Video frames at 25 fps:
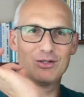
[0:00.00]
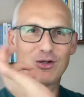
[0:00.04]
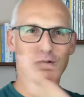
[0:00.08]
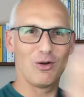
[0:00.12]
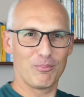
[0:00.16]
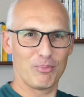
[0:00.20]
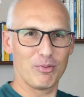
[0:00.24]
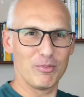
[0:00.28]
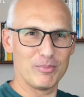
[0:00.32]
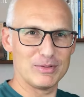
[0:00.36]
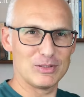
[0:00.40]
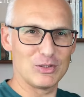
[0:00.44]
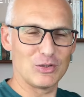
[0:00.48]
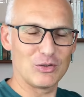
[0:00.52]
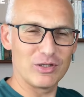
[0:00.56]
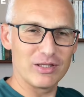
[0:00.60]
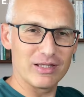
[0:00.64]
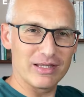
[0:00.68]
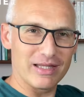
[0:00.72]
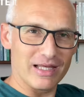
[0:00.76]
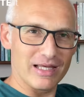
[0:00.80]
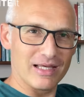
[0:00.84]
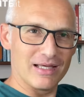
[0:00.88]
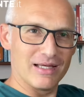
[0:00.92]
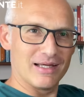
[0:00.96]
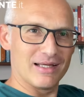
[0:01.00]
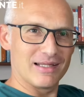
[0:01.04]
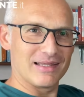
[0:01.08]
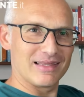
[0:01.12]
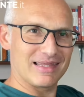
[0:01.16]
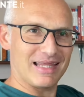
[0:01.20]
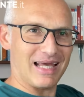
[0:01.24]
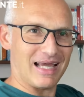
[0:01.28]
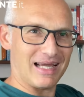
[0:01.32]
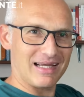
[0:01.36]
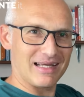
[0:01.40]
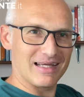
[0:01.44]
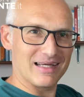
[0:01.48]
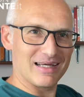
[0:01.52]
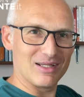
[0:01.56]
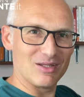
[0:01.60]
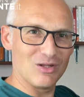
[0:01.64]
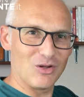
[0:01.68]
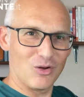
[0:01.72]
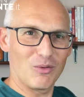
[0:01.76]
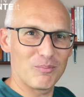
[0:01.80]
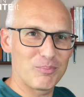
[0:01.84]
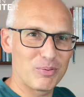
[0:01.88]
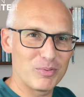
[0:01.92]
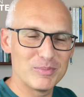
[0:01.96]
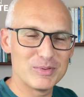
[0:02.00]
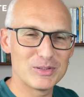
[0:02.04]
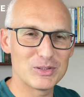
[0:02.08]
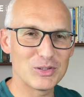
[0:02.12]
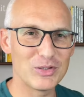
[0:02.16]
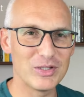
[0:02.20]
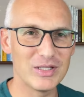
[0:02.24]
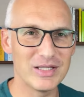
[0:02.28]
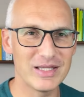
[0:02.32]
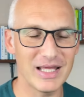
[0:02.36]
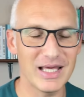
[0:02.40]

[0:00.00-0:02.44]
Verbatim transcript: non ho più bisogno di te. Tac, non ho più bisogno di